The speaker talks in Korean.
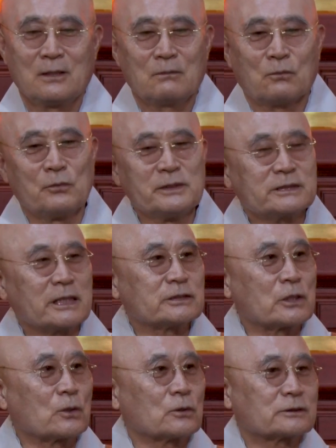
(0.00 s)
몸이
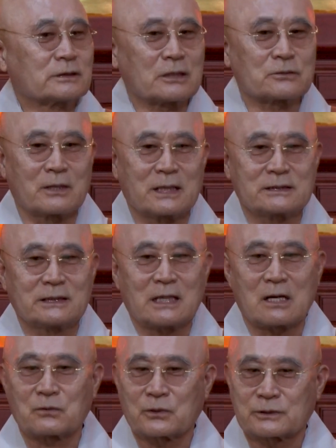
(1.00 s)
제대로 작용하지
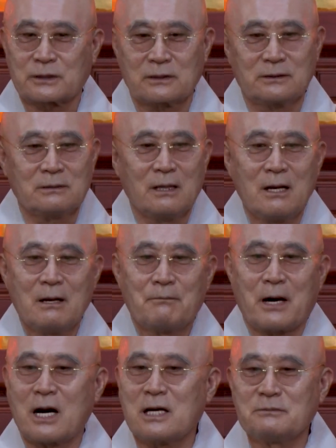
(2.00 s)
않고서는
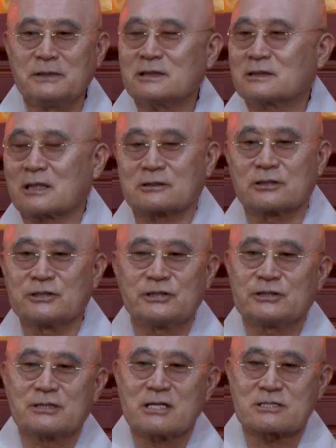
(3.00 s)
마음이
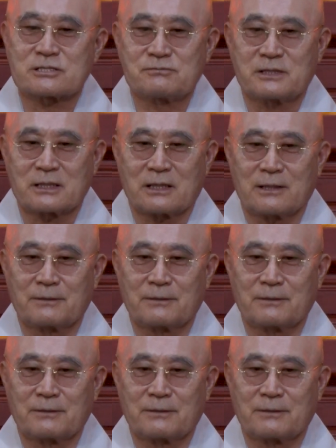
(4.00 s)
다스려지질 않습니다.